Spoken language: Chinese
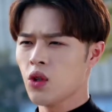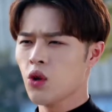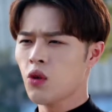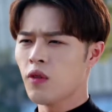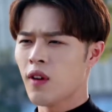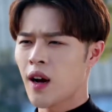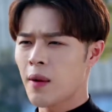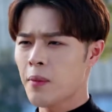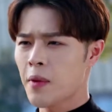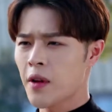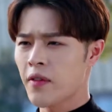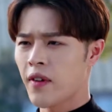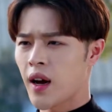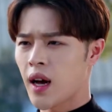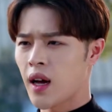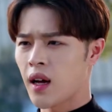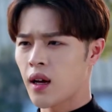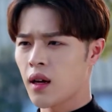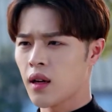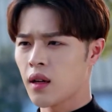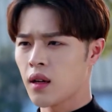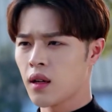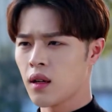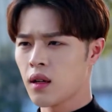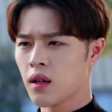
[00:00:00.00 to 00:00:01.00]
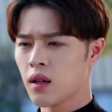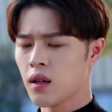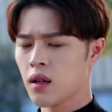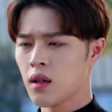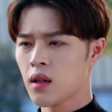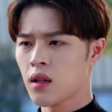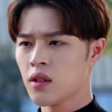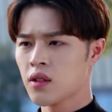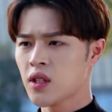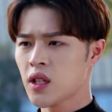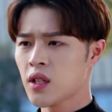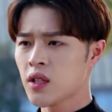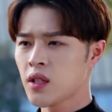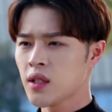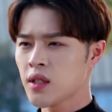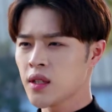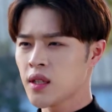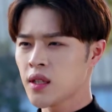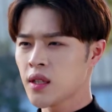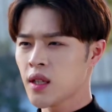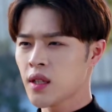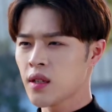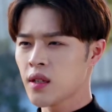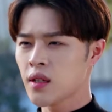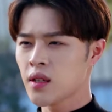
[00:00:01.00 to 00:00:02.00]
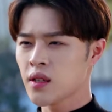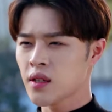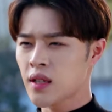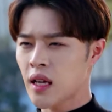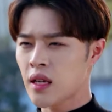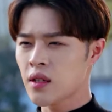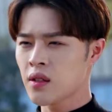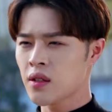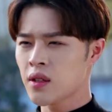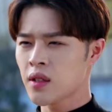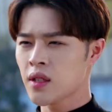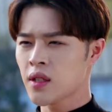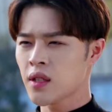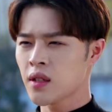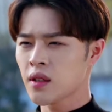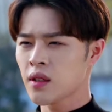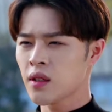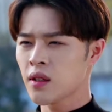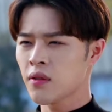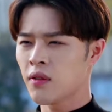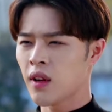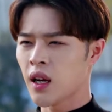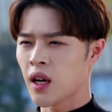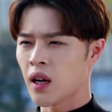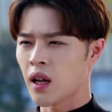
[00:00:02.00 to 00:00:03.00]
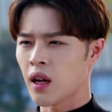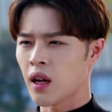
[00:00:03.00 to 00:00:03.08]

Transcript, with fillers: 你有完没完？这是你今天第三十七次